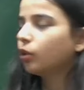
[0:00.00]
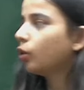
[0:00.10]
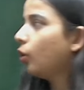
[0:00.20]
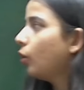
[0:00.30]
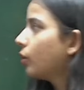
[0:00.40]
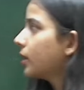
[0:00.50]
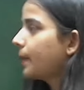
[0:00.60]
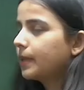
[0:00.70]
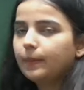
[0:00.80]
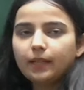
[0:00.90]
तो
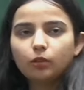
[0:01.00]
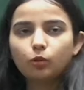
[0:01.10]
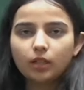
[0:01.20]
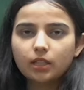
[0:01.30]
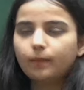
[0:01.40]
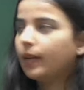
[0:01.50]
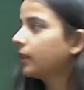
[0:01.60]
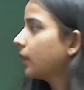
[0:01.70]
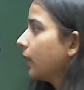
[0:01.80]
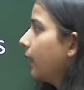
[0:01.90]
सबसे पहले थोड़ा सा
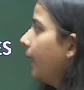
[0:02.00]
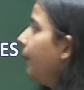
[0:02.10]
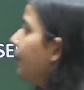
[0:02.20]
बात करते हैं